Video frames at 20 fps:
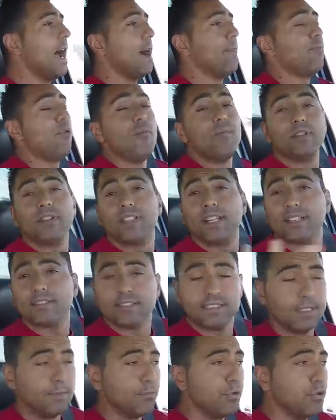a bomba de
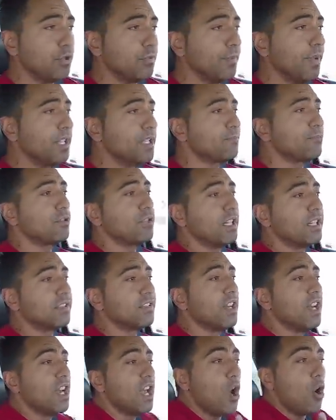gasolina muito menos, portanto,